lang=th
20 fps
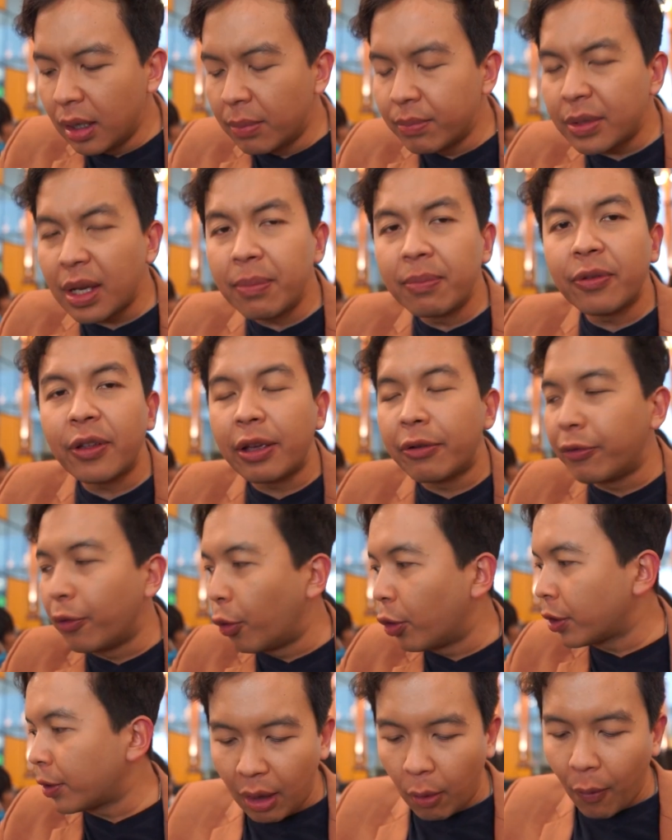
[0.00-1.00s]
ลืมจิ้มซี
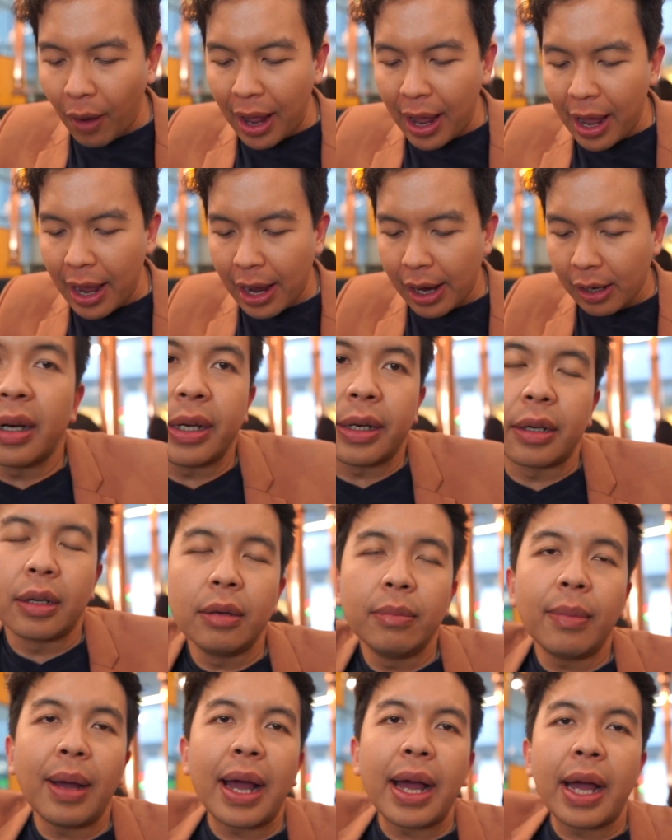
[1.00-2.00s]
ฟู้ดแต่ว่ากลิ่น
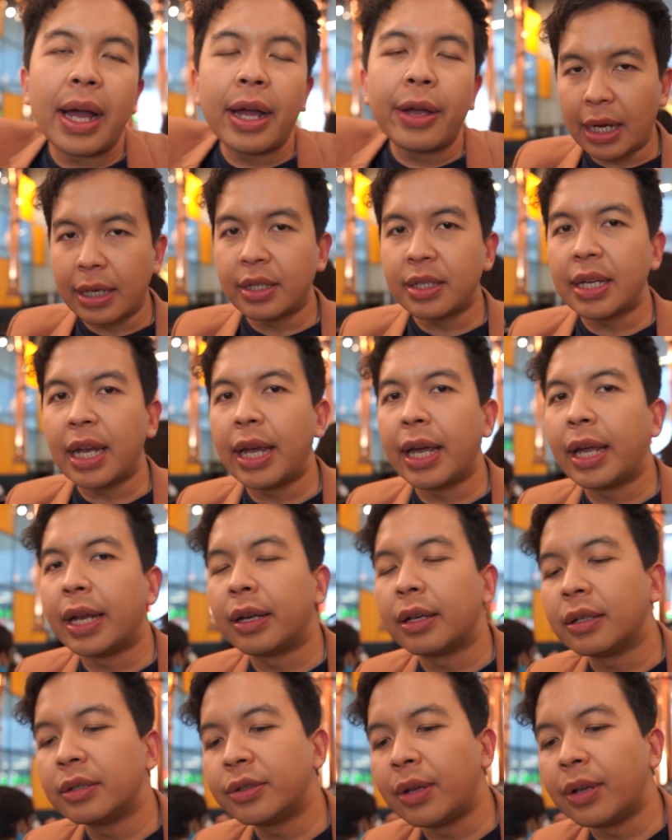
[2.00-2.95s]
ขึ้นมาชัดเจน